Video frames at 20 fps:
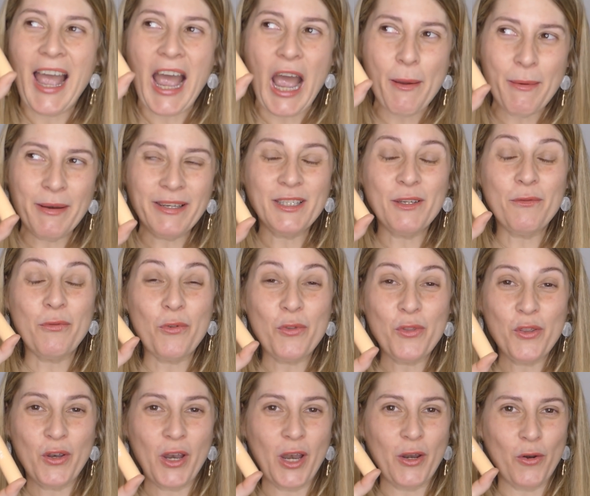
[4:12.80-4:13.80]
a ver si
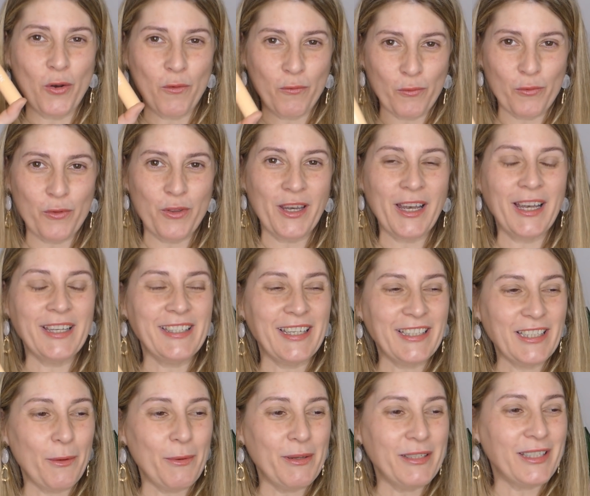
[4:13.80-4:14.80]
funcionan o no funcionan ya
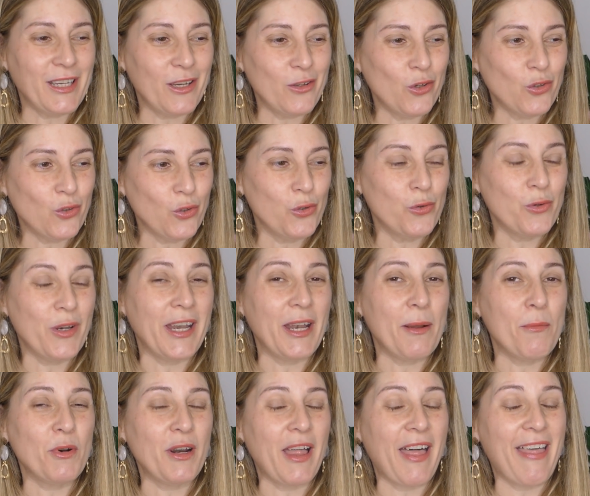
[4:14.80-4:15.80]
sabéis que yo soy una
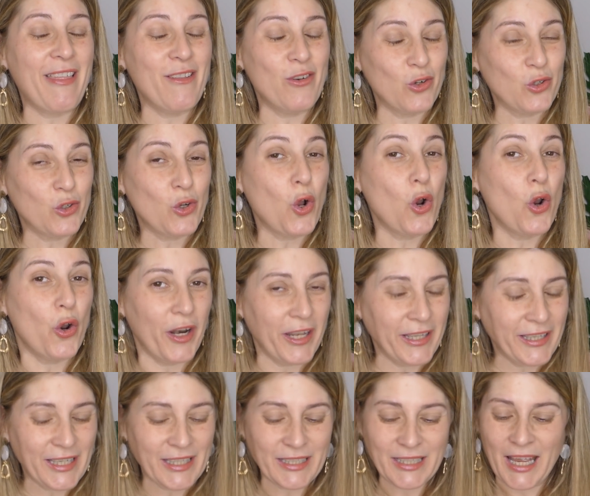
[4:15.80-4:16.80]
enamorada de los
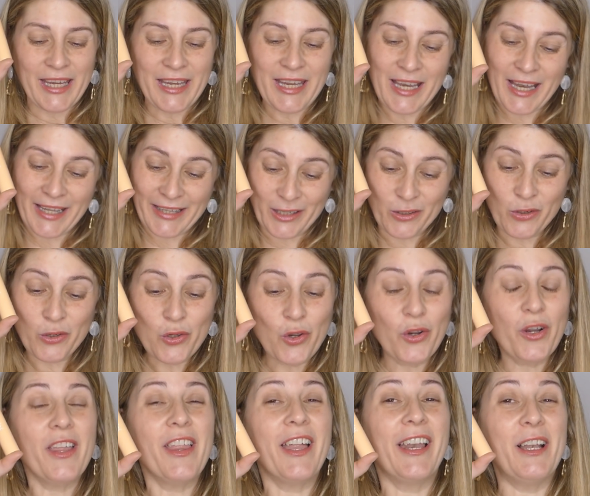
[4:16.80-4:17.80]
coloretes y le tengo
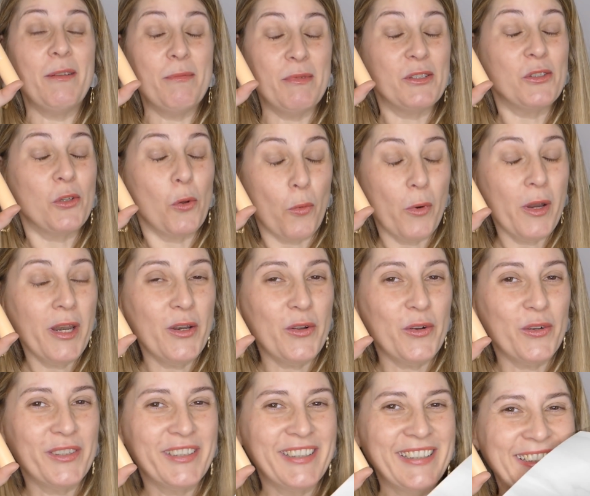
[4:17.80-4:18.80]
yo que dar el visto bueno
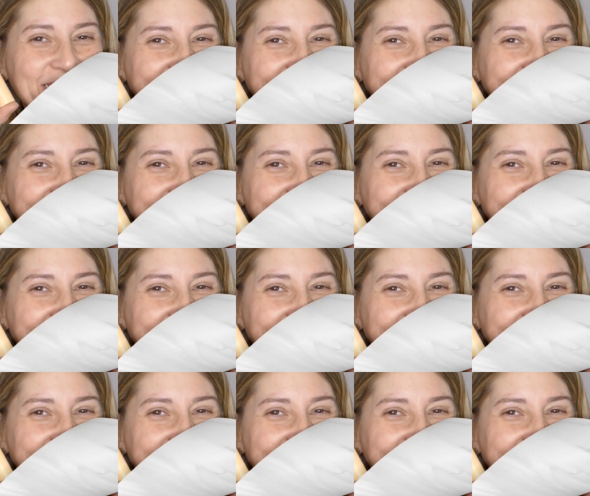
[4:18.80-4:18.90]
mm,